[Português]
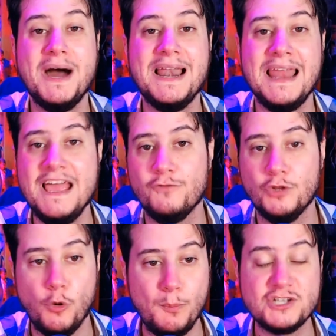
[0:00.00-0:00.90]

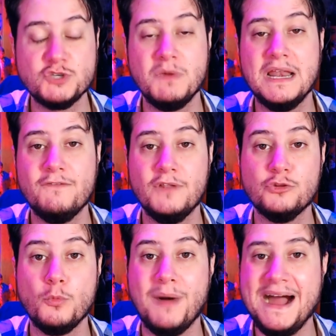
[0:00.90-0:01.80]
malévola ou parte
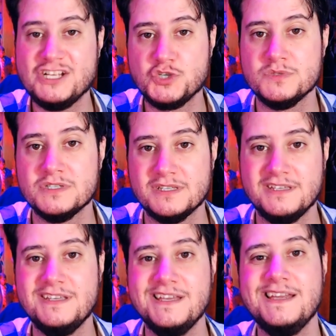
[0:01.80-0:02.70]
malévola do Batman
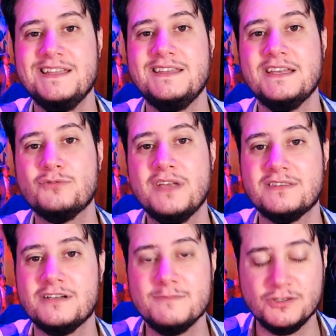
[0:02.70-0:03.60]
aqui dentro da
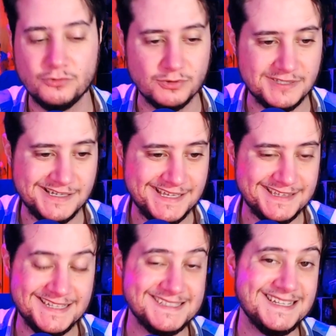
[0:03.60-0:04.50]
trama toda
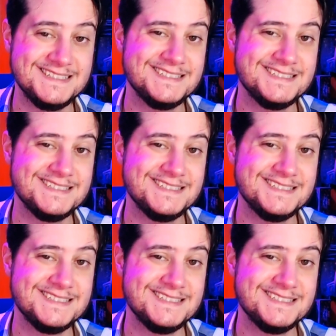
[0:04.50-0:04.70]
desta